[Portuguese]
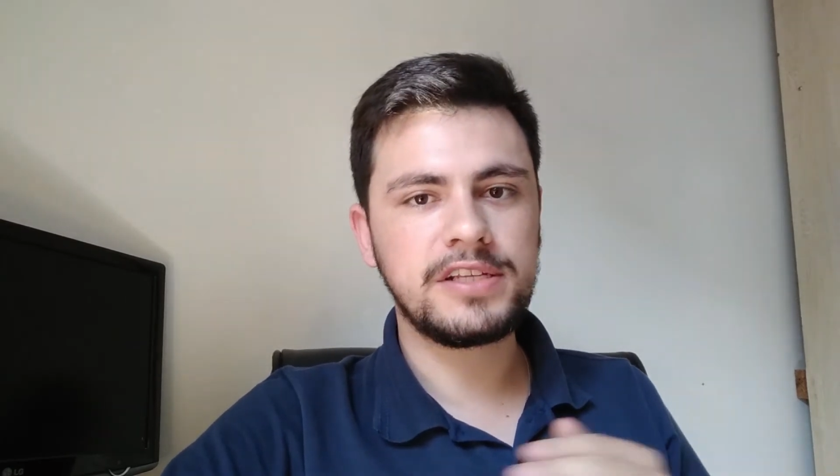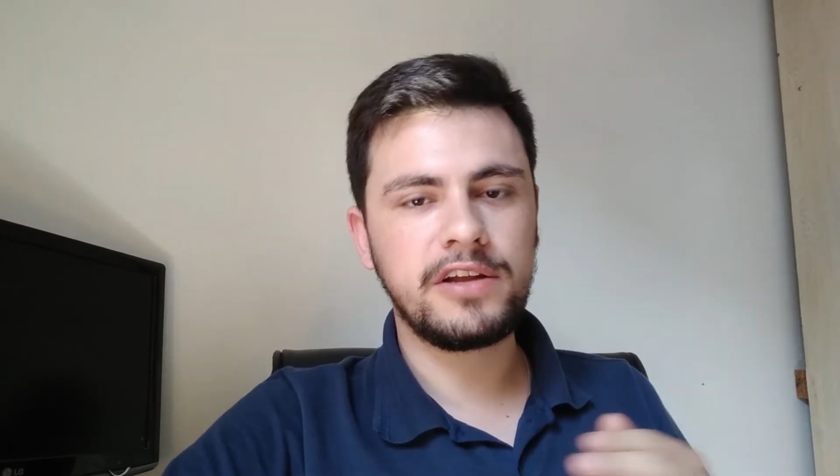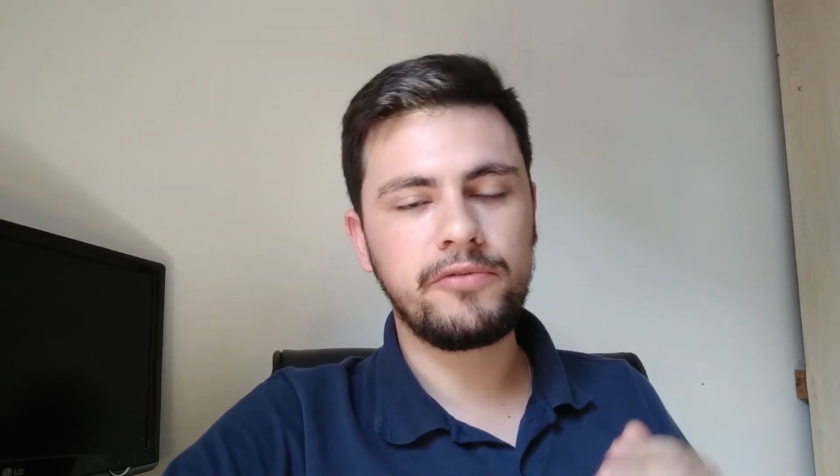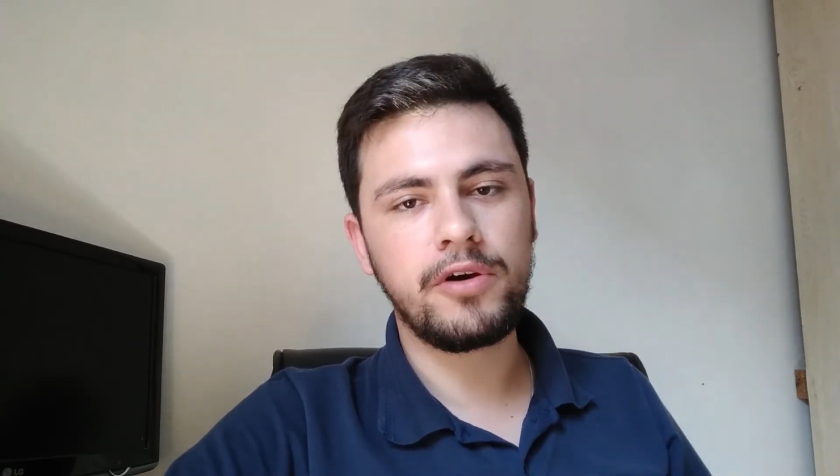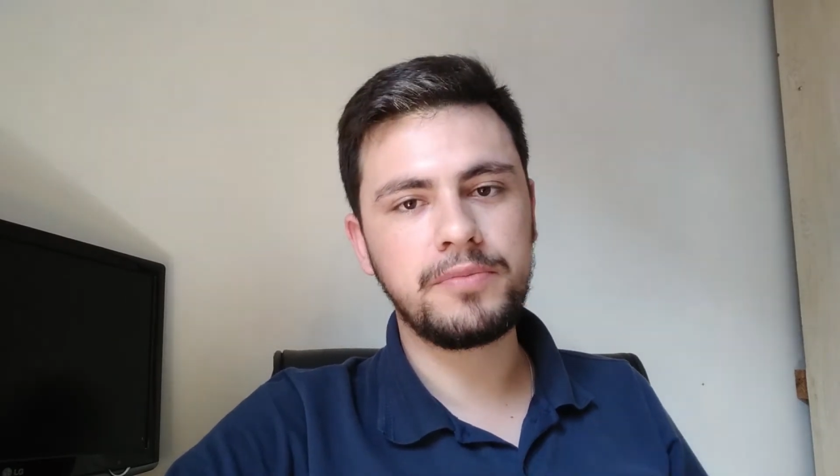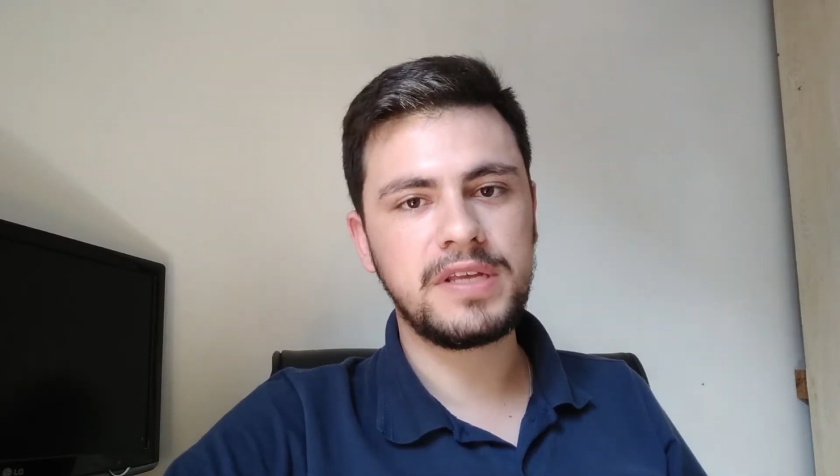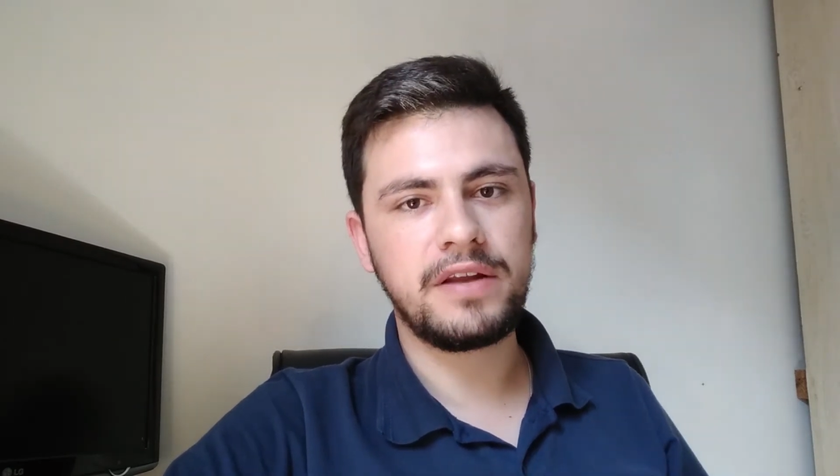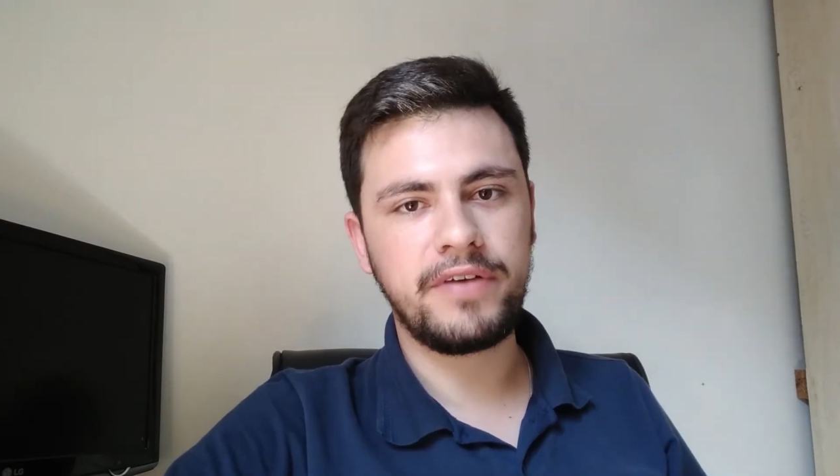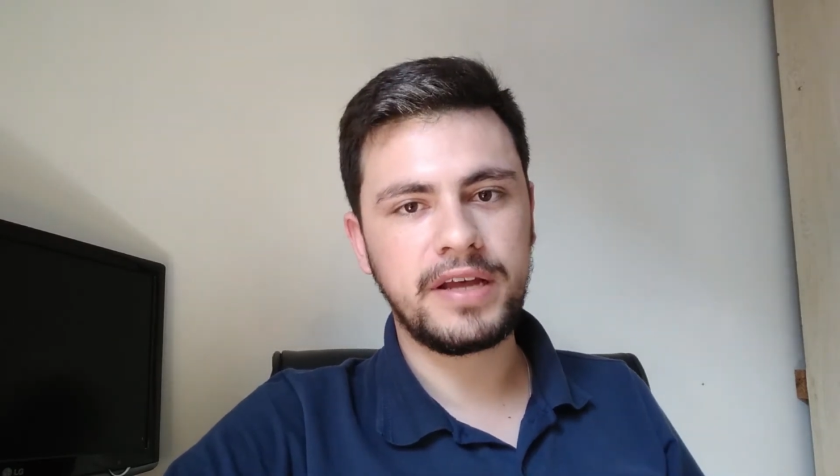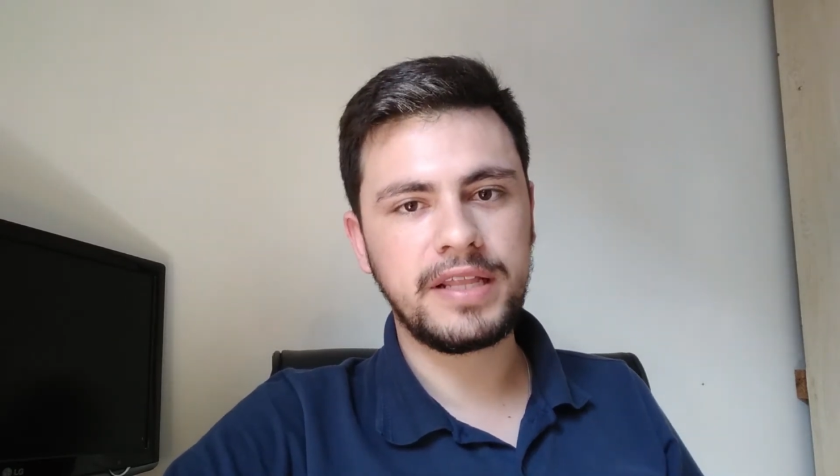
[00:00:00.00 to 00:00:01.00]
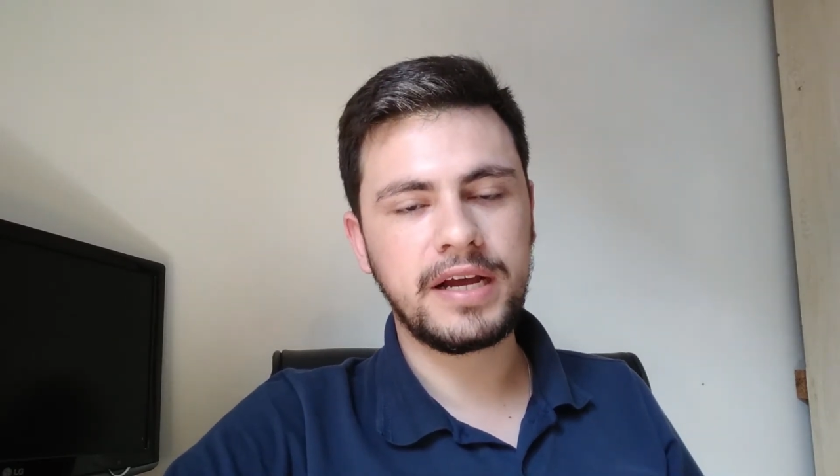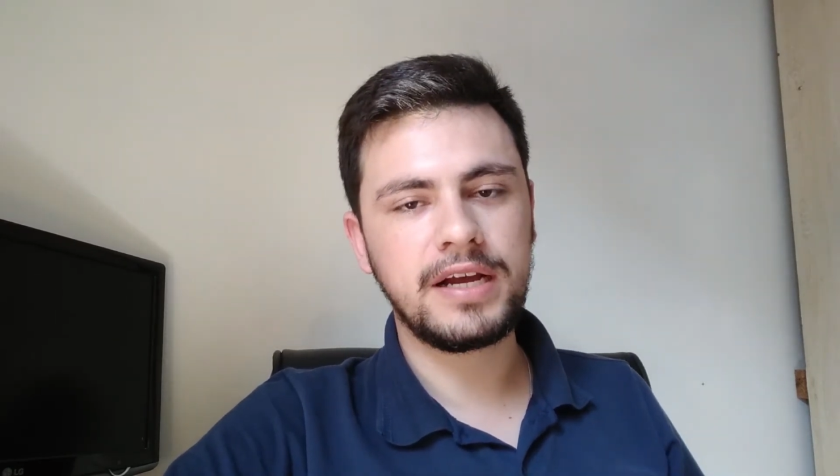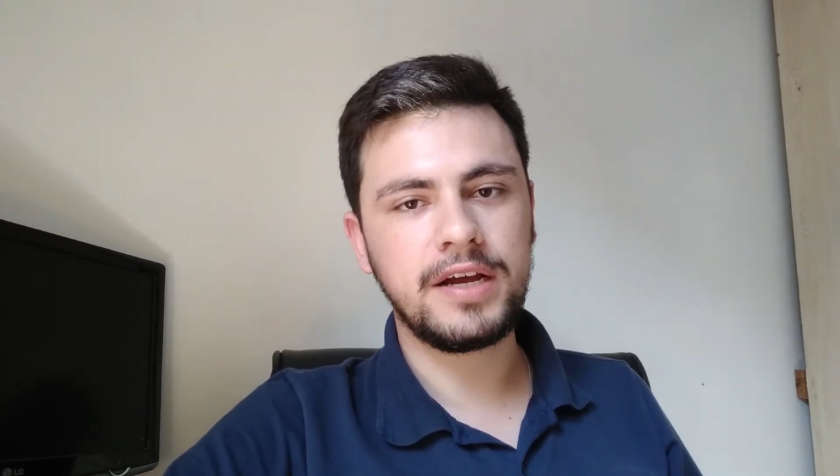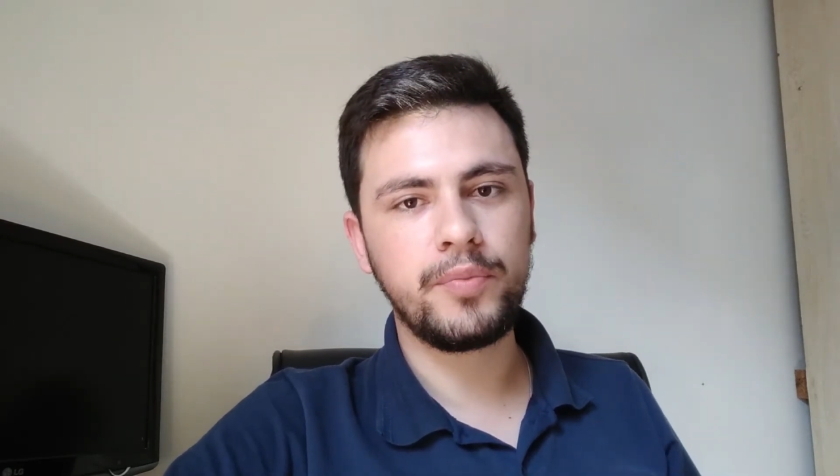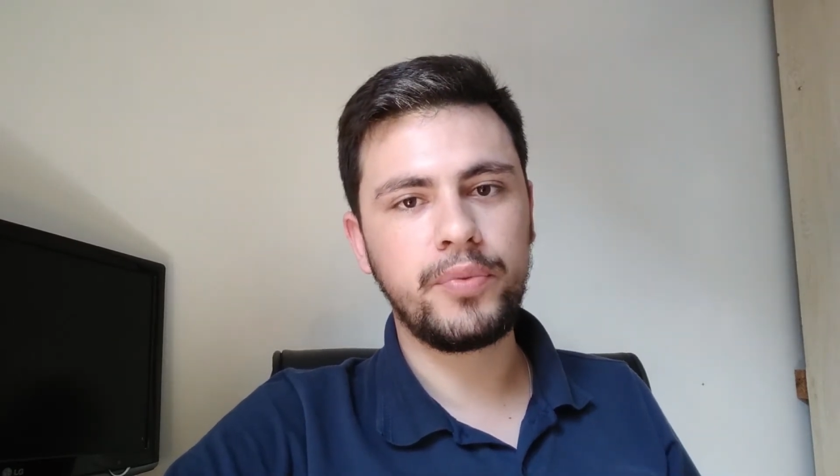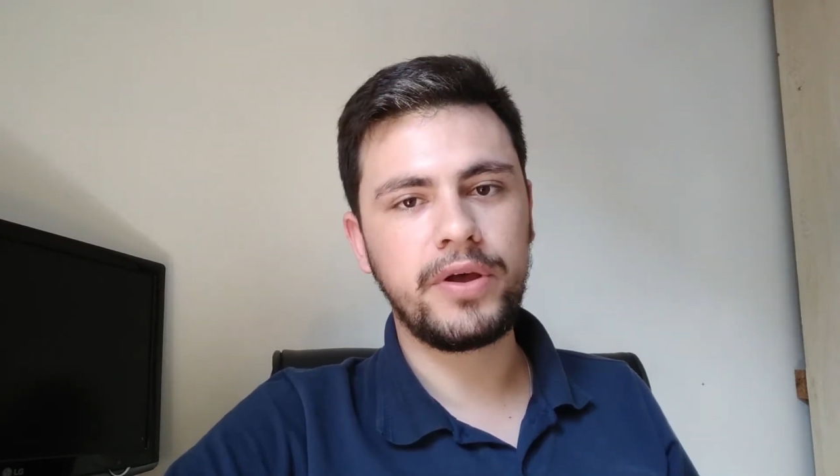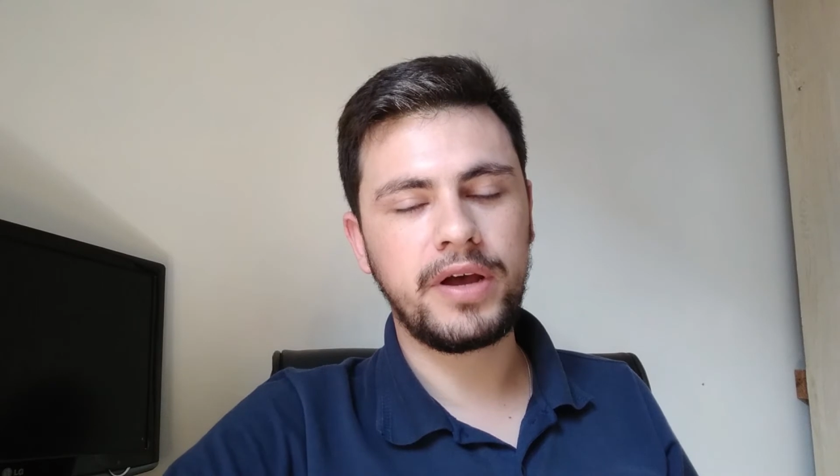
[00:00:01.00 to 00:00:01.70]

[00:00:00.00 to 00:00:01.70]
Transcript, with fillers: não é observada a campo,